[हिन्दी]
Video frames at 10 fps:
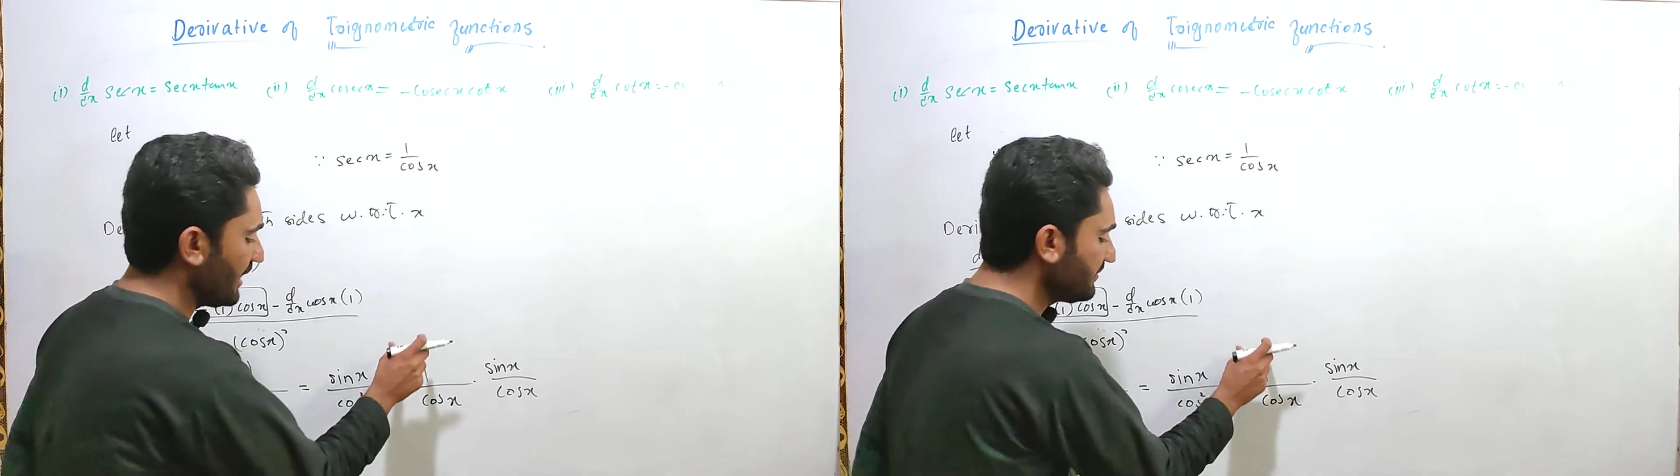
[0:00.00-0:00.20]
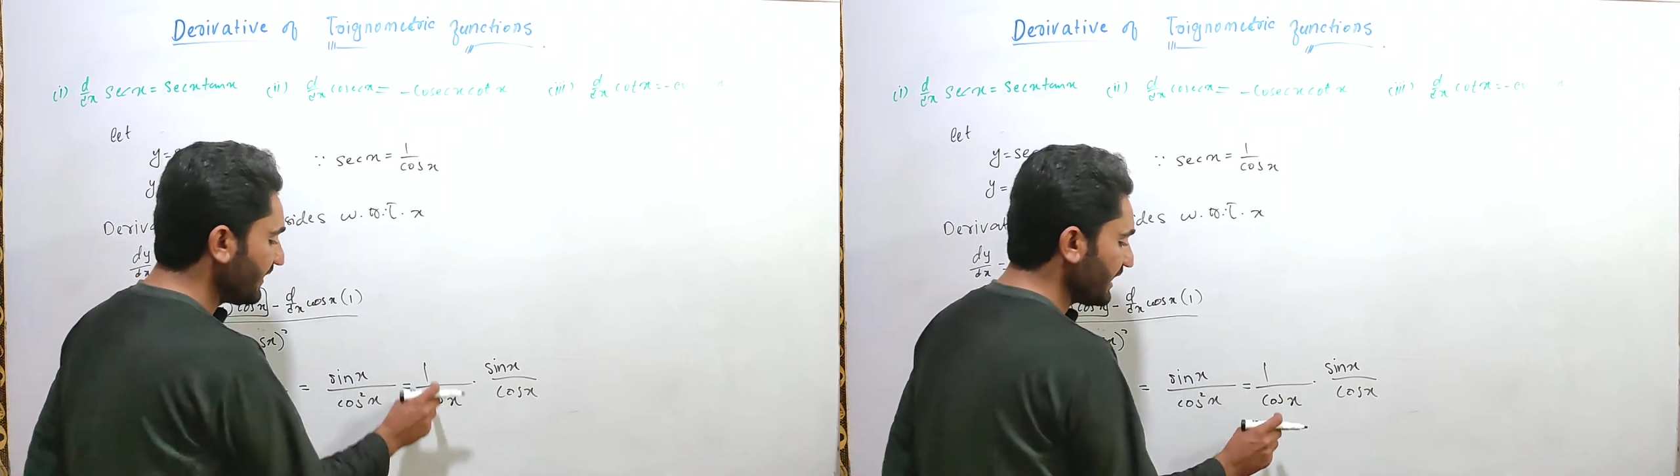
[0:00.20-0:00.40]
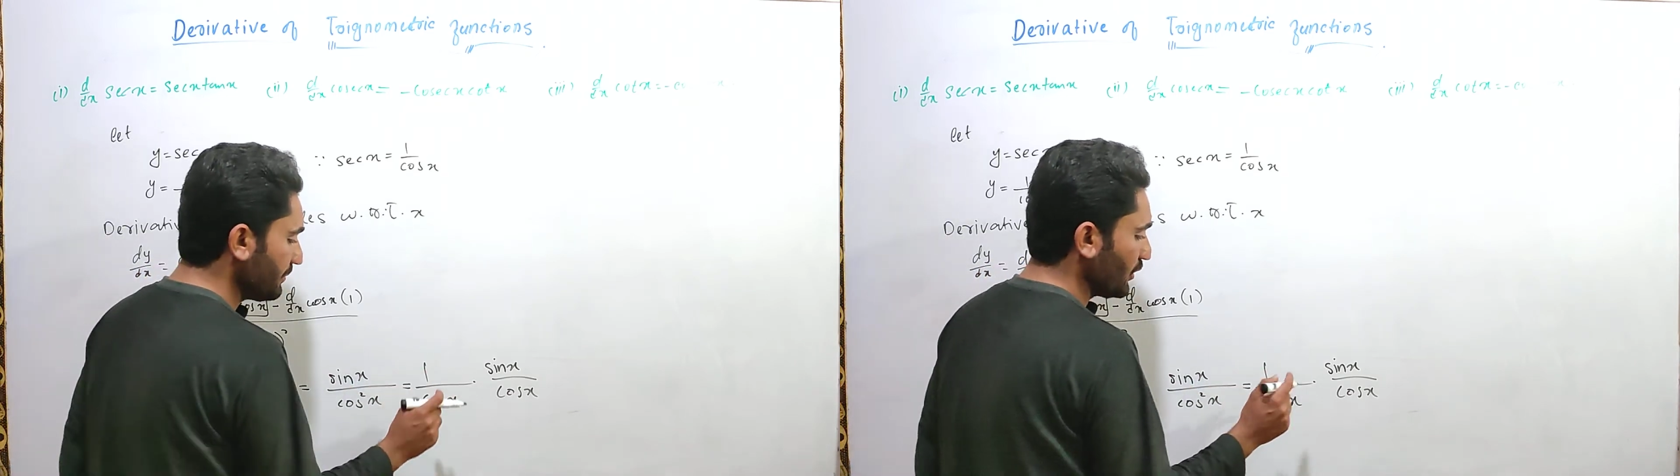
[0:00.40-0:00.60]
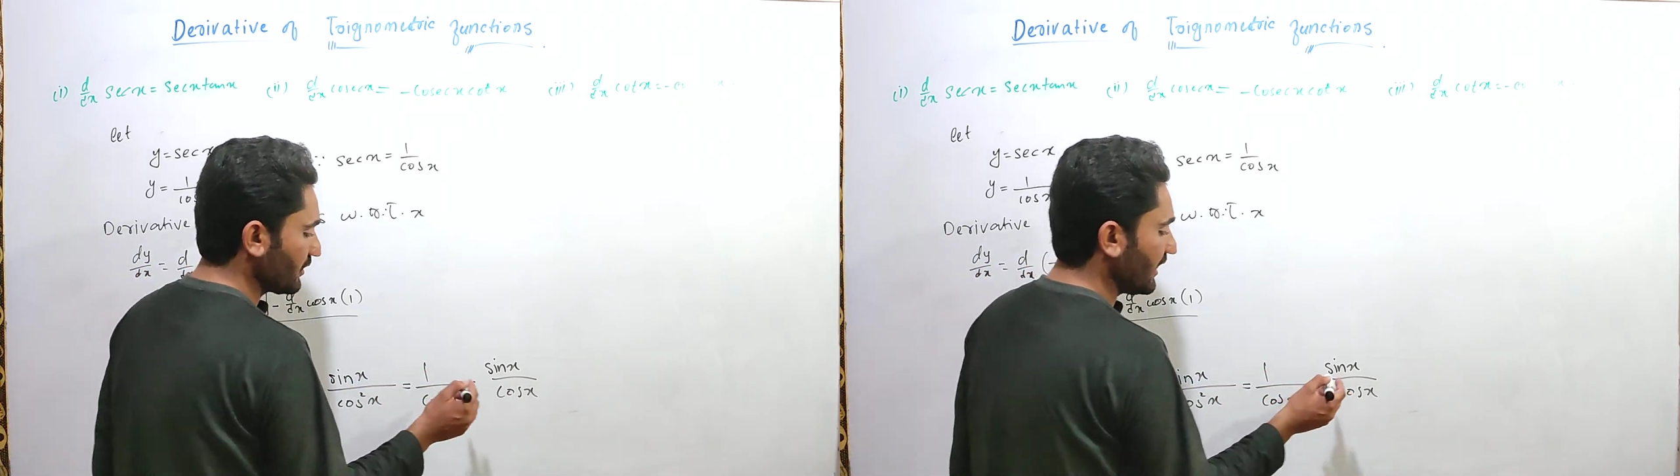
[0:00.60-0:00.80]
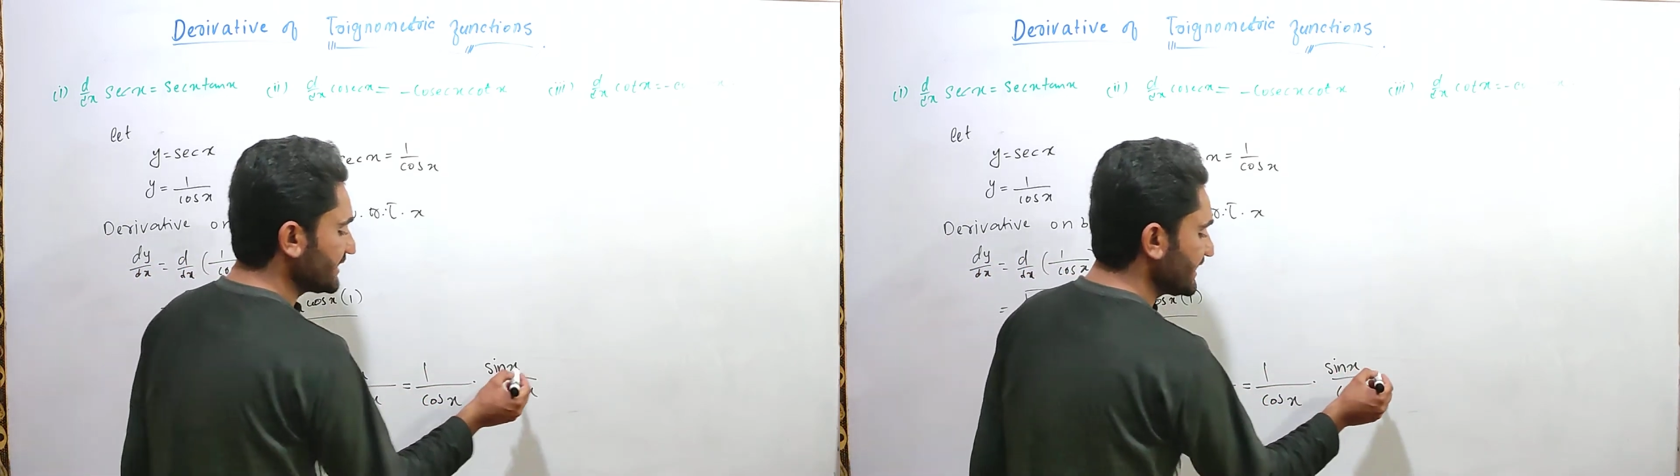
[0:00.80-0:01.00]
अब वन
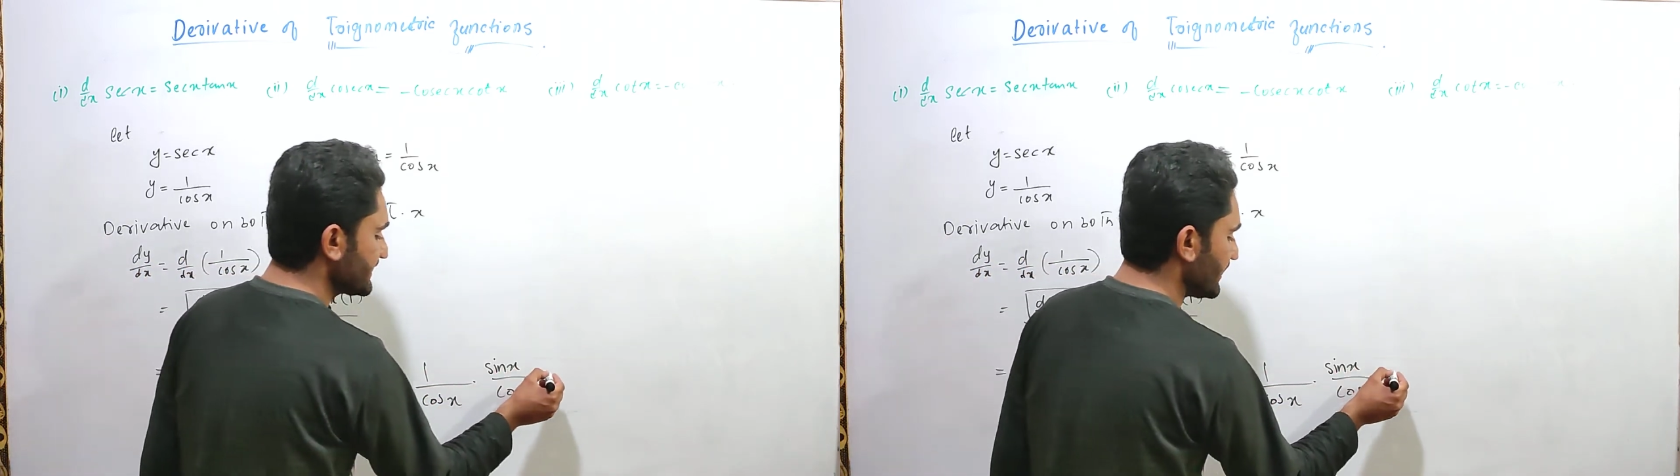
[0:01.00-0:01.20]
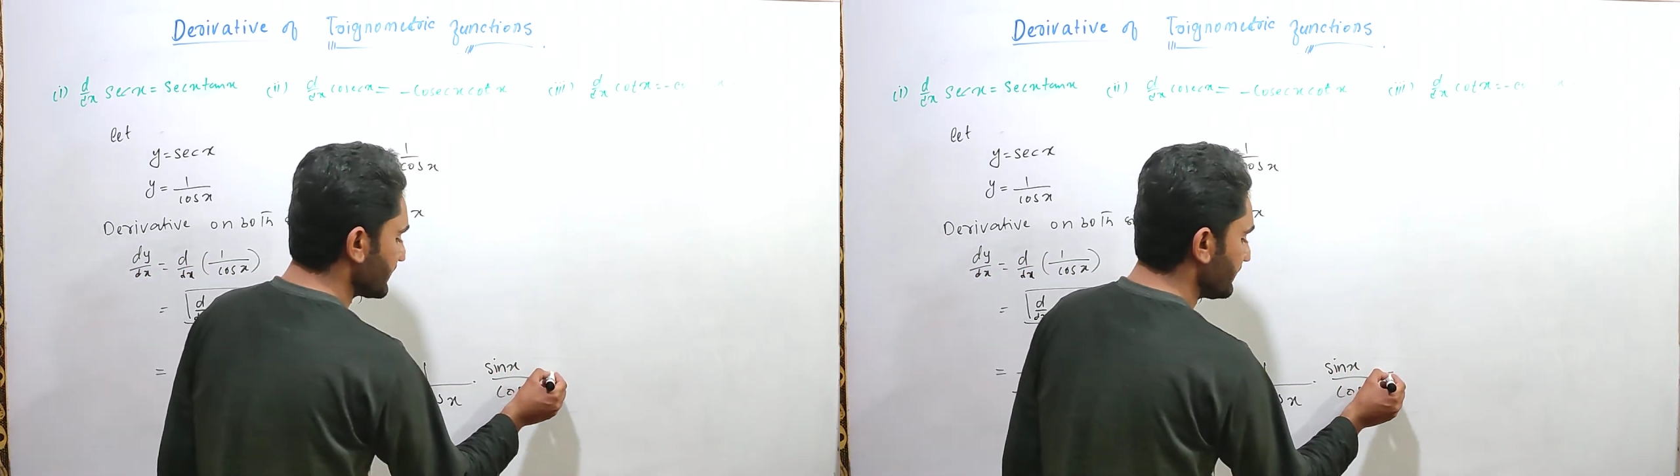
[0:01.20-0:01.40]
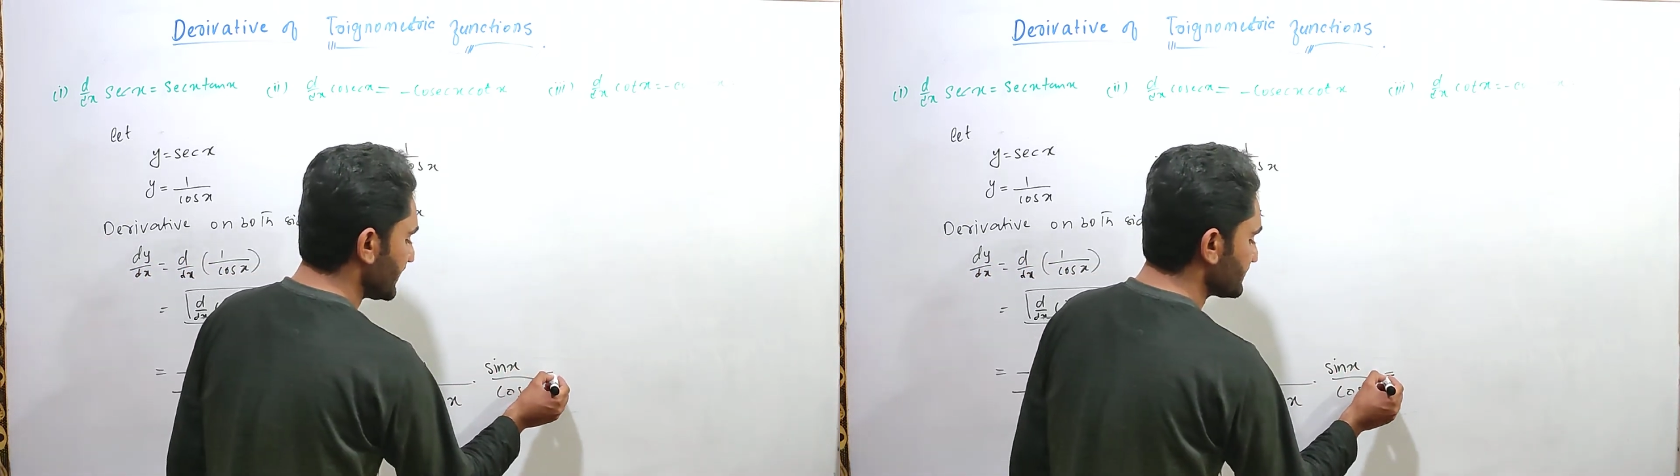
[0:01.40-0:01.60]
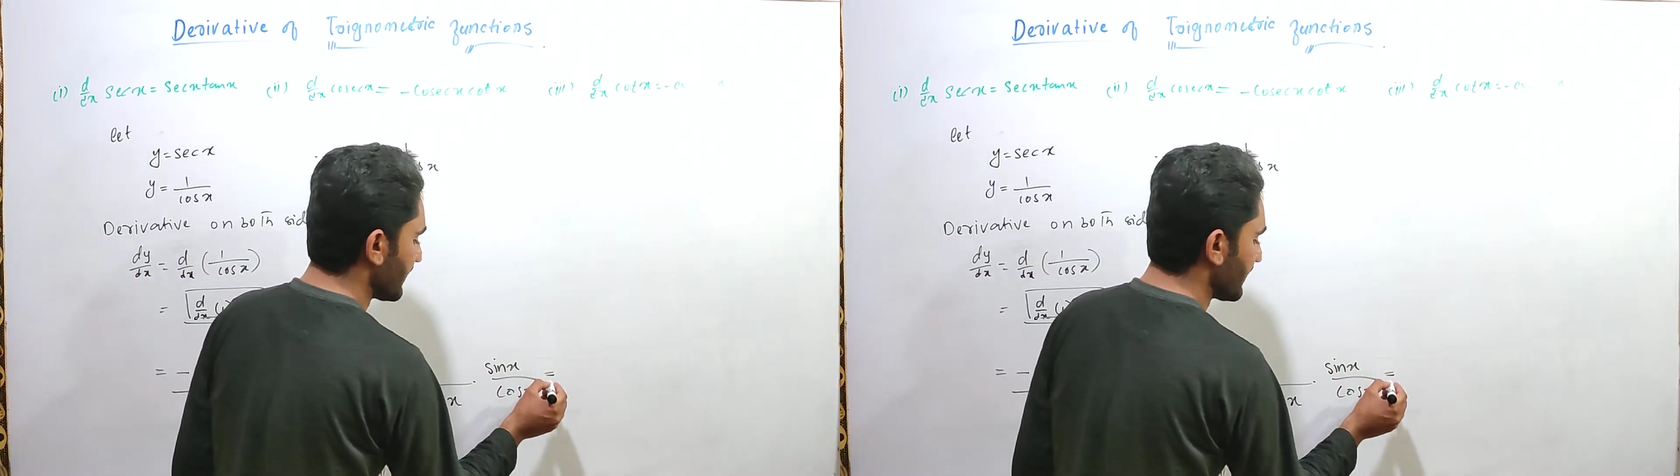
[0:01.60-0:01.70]
अपॉन कॉज एक्स आपके पास